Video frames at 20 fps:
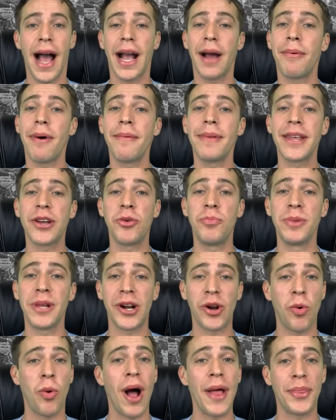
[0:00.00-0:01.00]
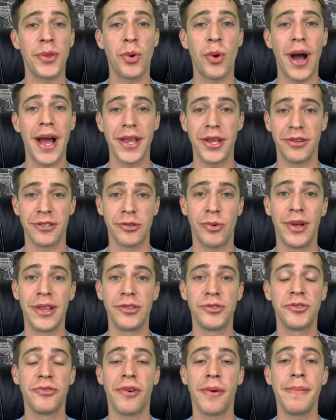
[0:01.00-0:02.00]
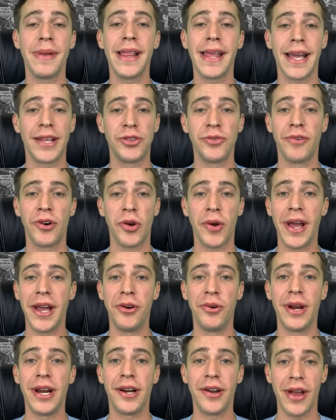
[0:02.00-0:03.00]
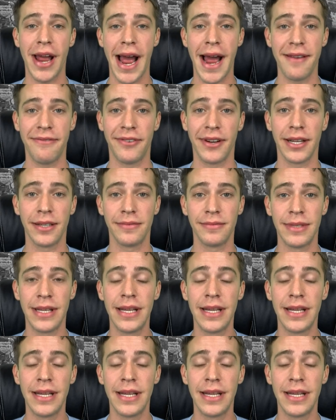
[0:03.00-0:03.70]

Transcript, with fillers: Acababa de cumplir 4 años cuando su familia tuvo que huir de Haifa.